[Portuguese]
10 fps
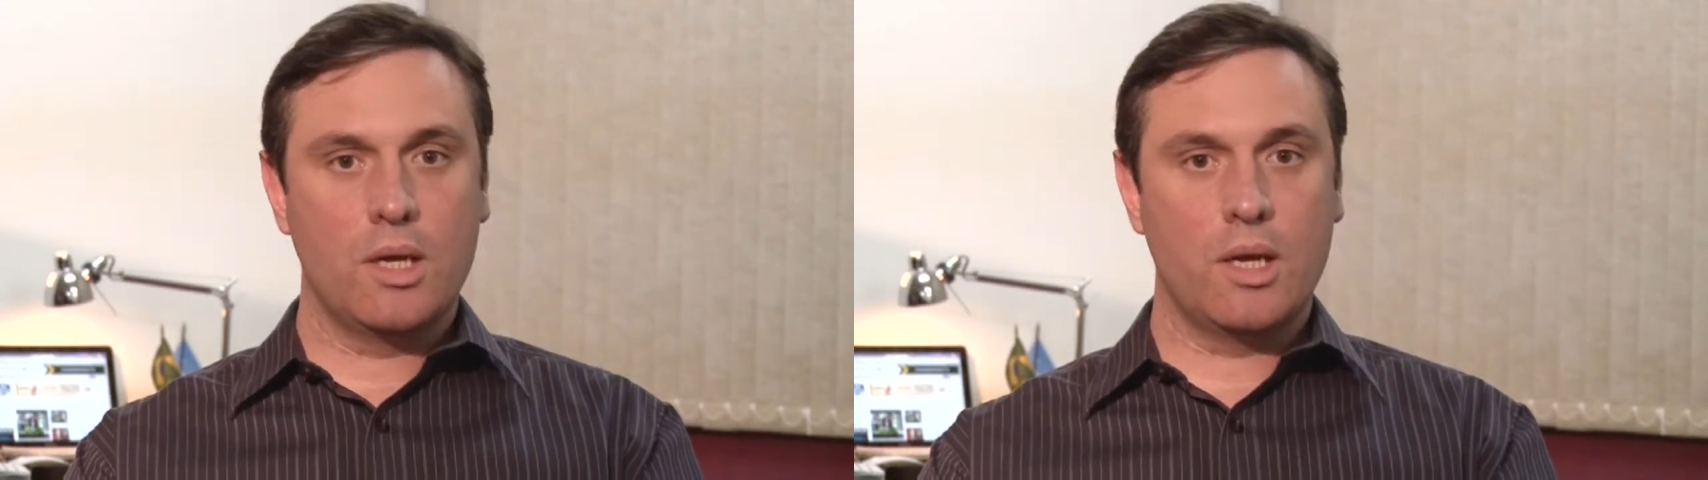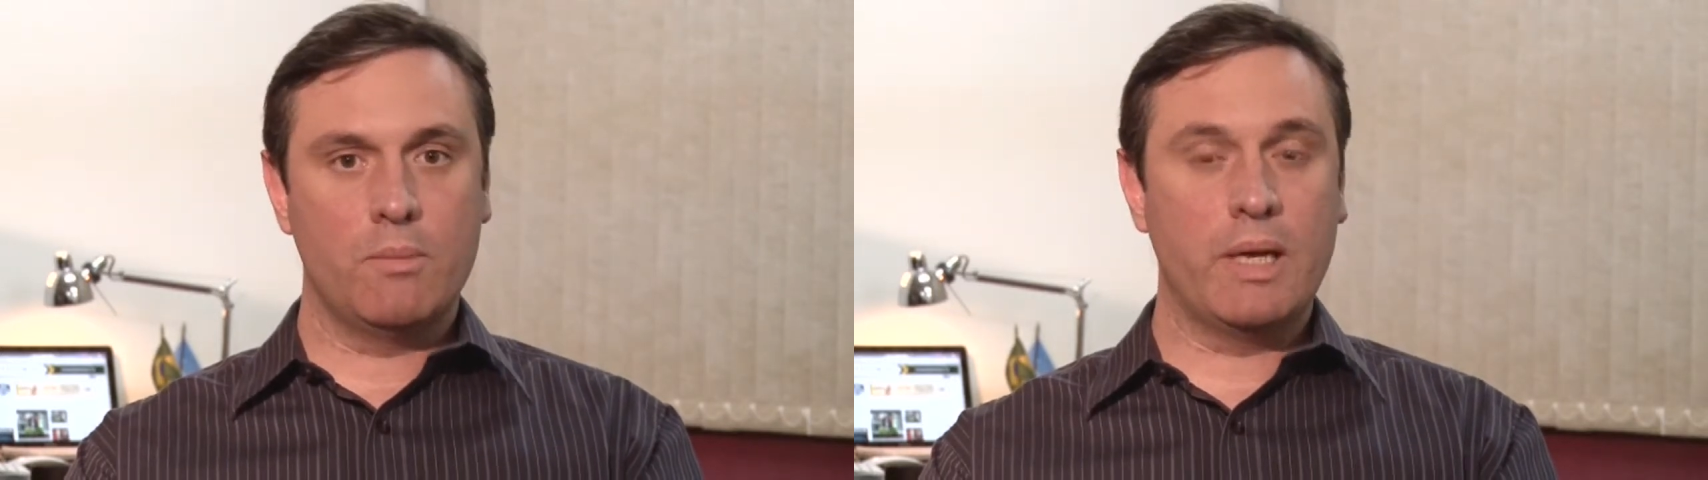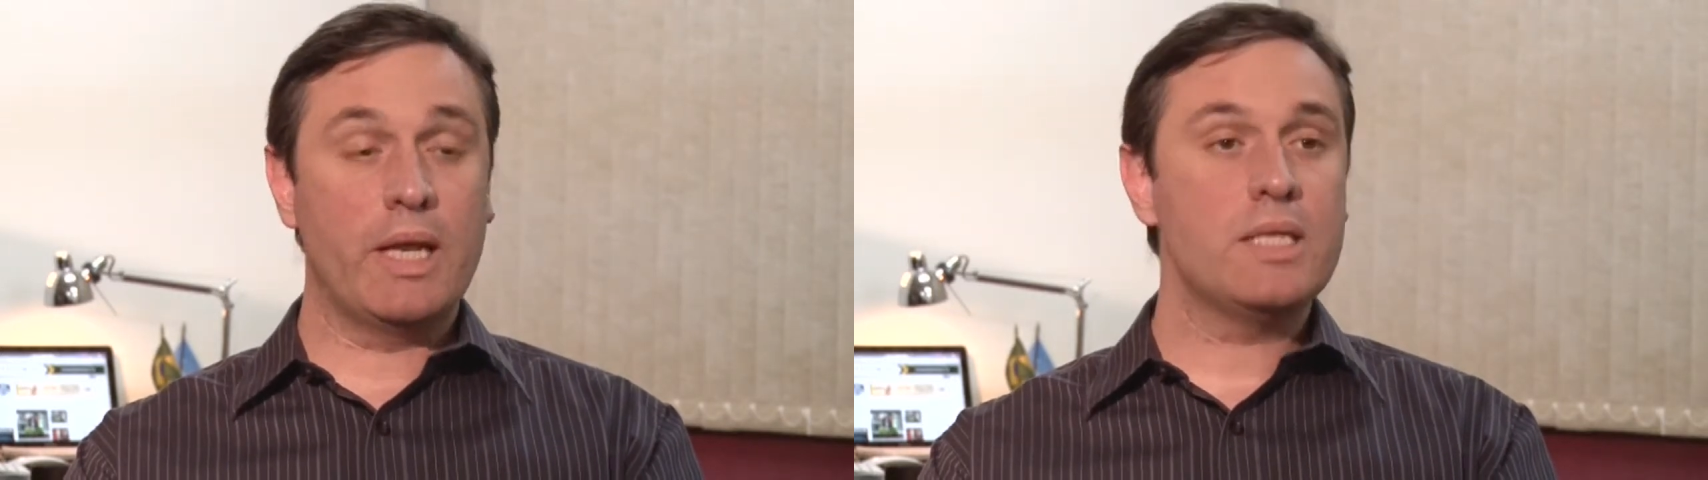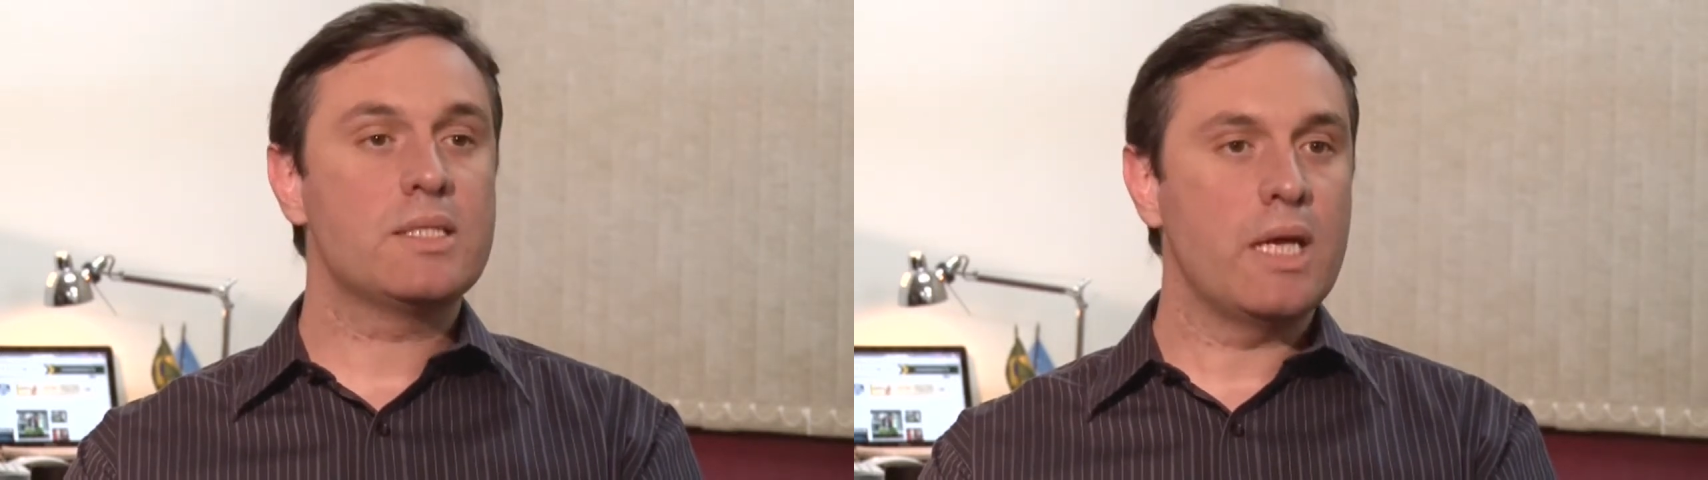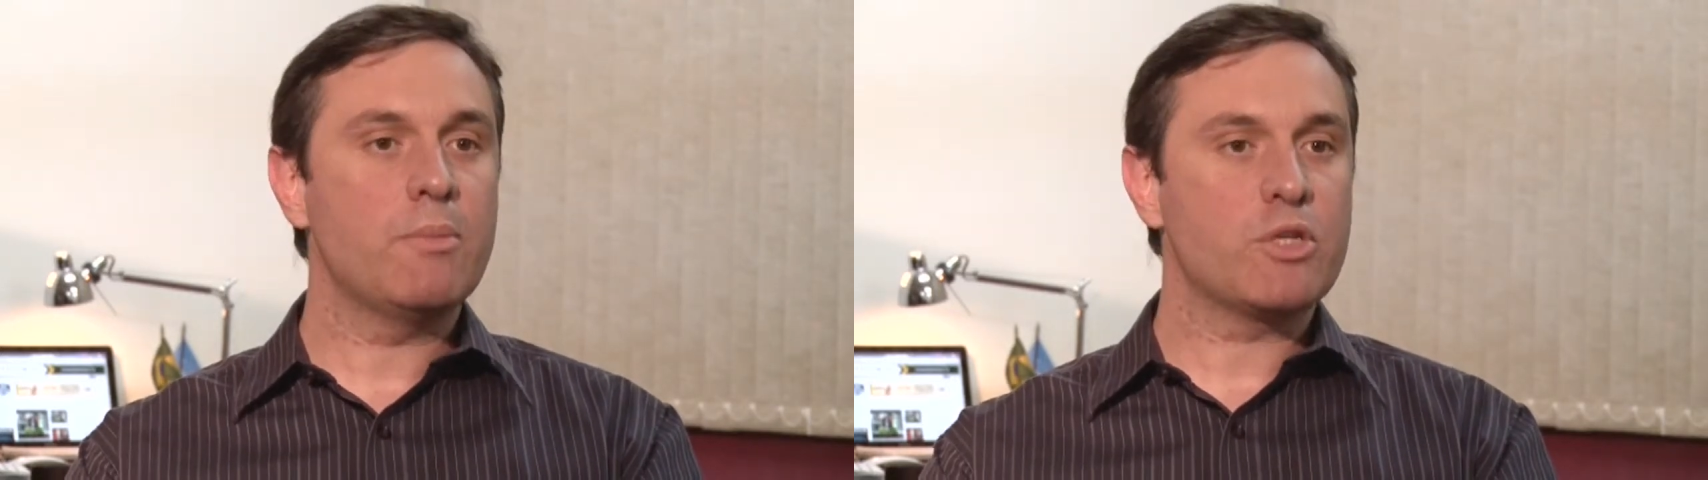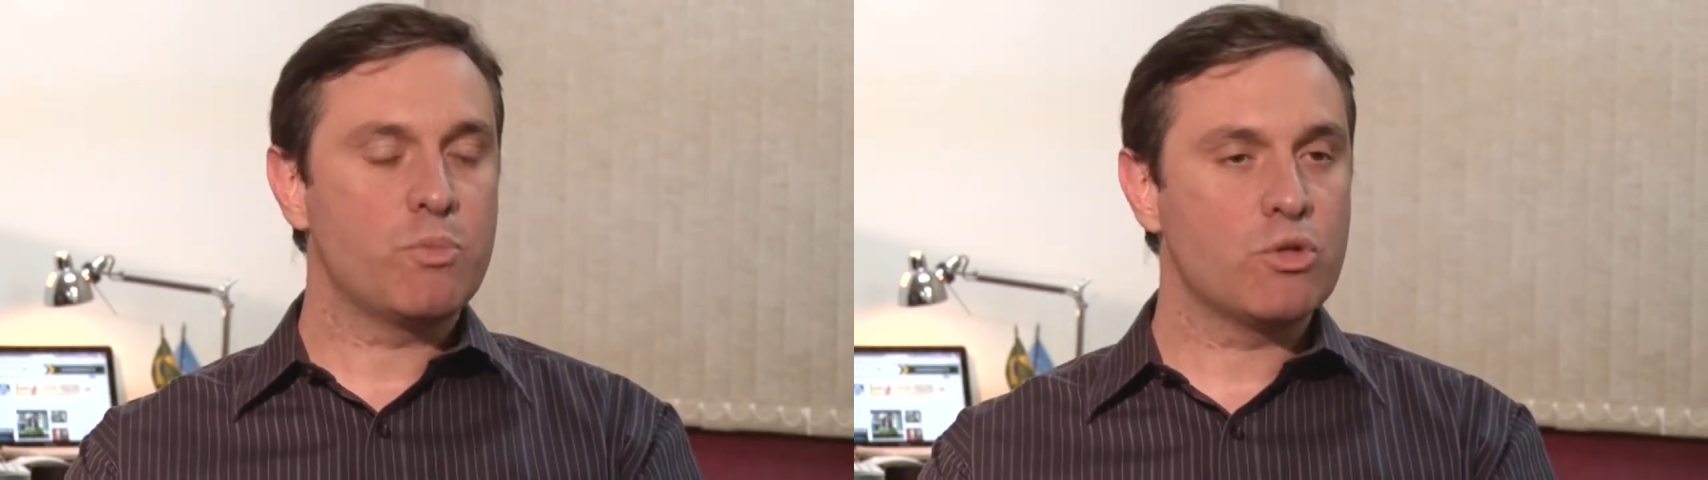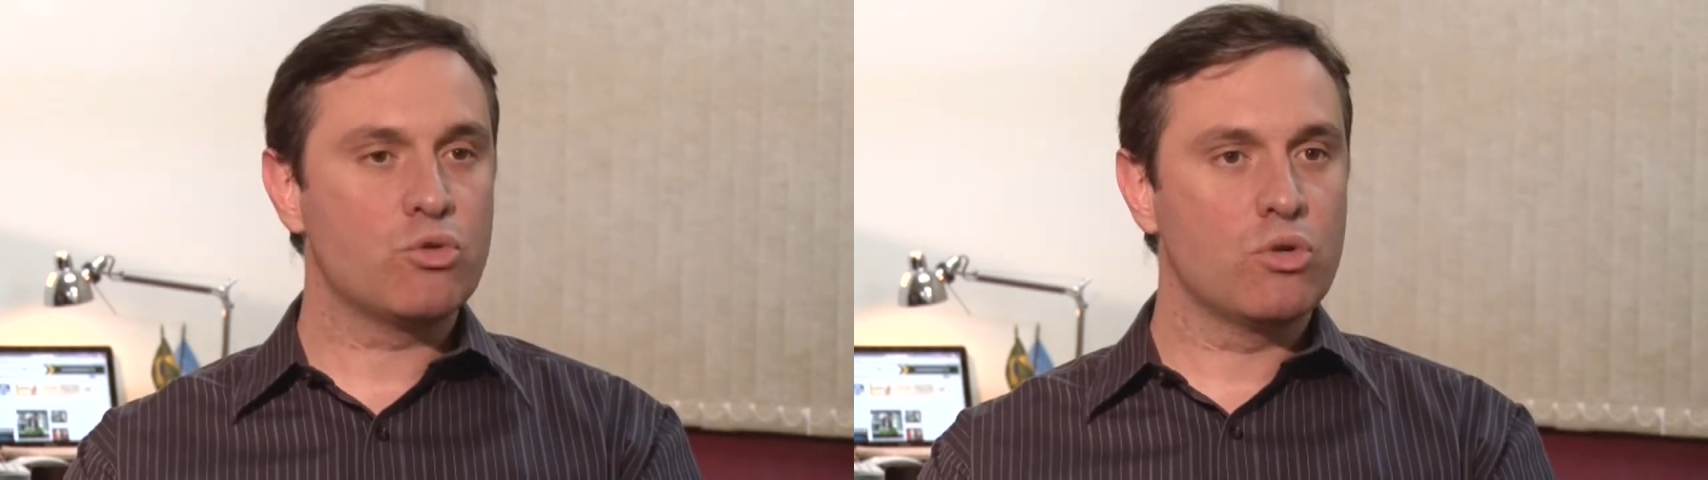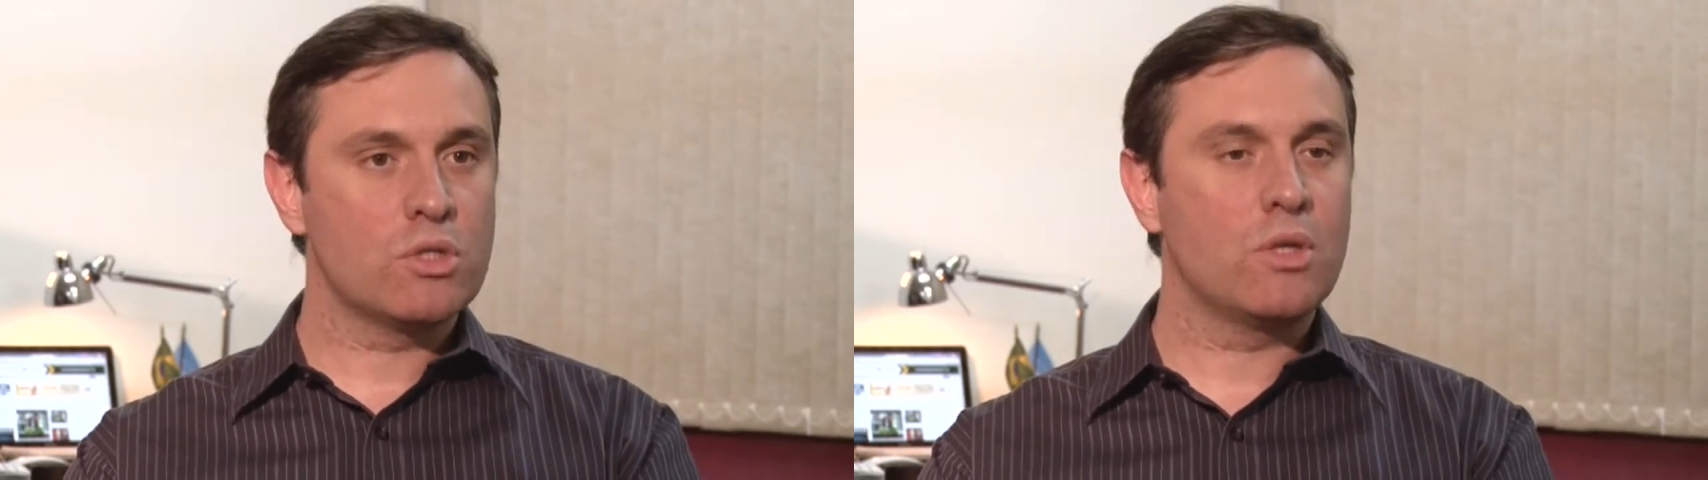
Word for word: Ah, mas nem sempre as pessoas